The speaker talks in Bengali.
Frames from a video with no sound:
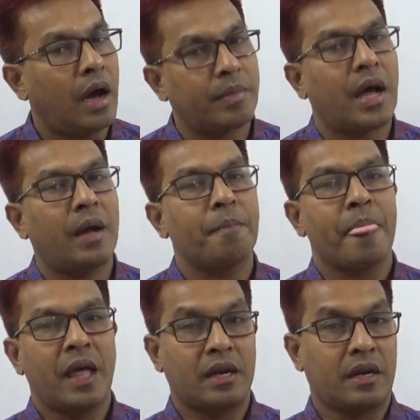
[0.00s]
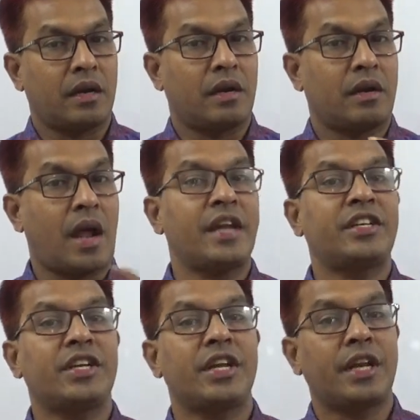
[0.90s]
আমরা
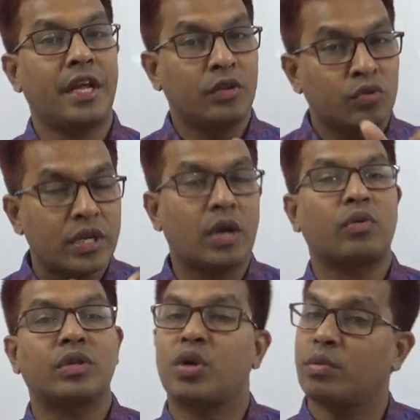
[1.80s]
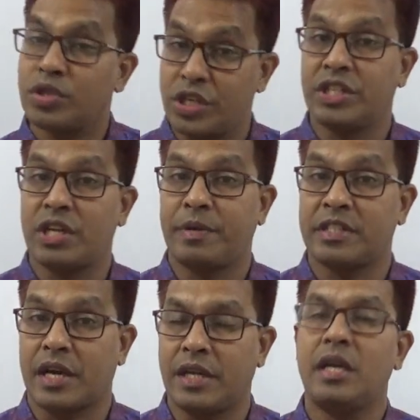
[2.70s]
নাইনটি ডিগ্রি দুইটা কোণের সমষ্টি হিসাবে
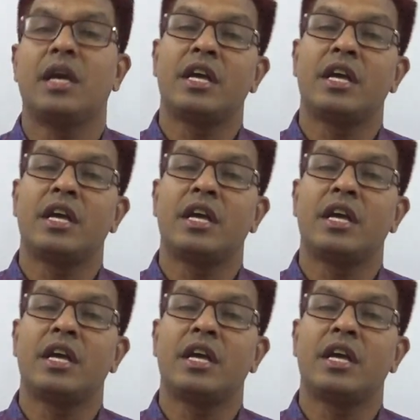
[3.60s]
জানি